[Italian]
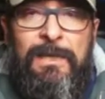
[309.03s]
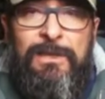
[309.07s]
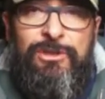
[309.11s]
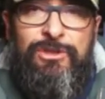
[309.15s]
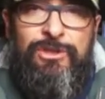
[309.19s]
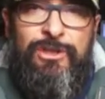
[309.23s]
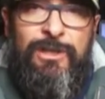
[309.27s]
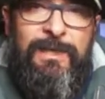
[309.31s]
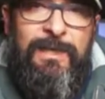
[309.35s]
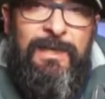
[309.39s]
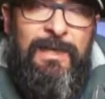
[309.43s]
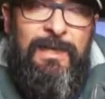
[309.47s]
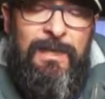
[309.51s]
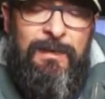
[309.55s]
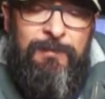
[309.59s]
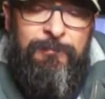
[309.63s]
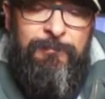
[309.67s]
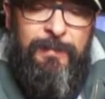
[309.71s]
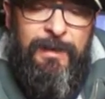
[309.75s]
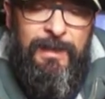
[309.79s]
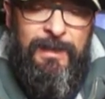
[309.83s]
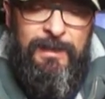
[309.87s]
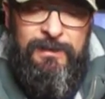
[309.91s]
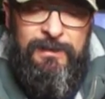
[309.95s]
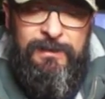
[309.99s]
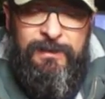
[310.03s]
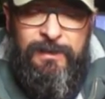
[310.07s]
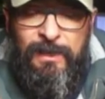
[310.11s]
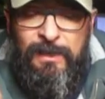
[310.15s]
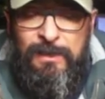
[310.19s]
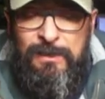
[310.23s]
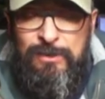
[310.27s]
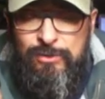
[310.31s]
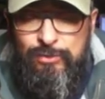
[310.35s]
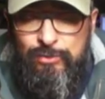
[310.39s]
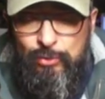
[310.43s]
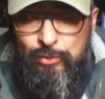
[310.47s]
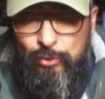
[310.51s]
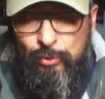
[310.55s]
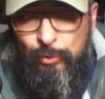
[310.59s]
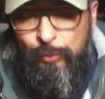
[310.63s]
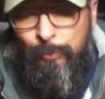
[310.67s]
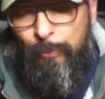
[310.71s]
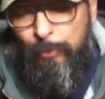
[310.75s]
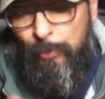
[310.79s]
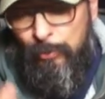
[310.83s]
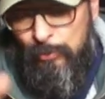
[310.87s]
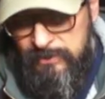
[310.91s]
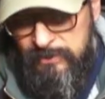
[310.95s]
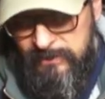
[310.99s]
generalmente il
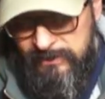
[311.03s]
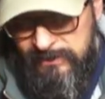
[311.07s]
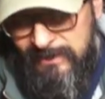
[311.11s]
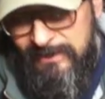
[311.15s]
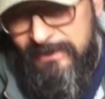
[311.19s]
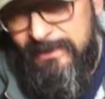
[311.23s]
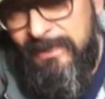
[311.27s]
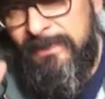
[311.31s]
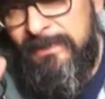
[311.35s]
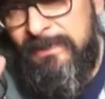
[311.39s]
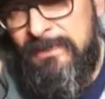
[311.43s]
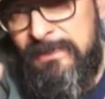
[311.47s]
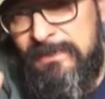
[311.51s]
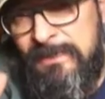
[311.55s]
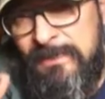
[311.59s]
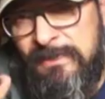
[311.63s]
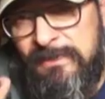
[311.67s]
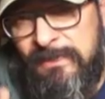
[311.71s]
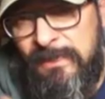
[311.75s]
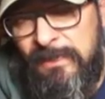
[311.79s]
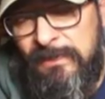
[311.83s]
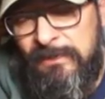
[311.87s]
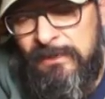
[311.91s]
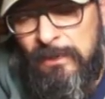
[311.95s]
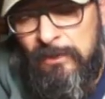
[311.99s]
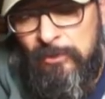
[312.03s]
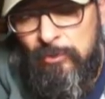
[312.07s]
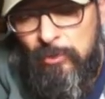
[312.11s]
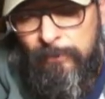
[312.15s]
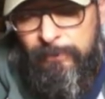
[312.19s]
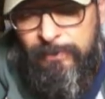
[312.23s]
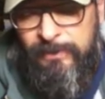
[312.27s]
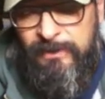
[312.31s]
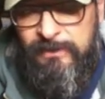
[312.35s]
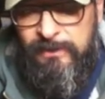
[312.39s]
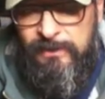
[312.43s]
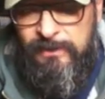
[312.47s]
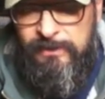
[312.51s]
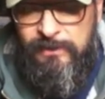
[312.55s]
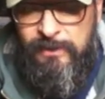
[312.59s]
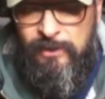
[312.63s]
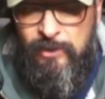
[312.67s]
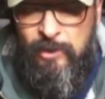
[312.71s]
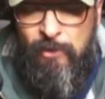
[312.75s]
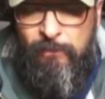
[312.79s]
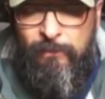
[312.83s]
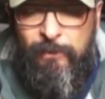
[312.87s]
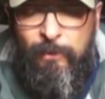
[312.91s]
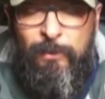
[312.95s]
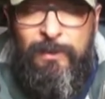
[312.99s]
surplus di
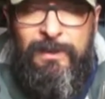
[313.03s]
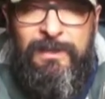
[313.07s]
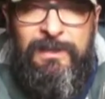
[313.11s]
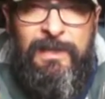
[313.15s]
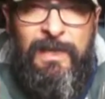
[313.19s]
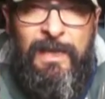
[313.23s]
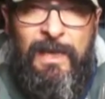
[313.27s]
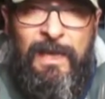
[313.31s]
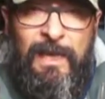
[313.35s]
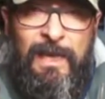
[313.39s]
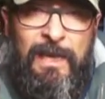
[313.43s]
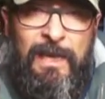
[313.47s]
7,62x39 quindi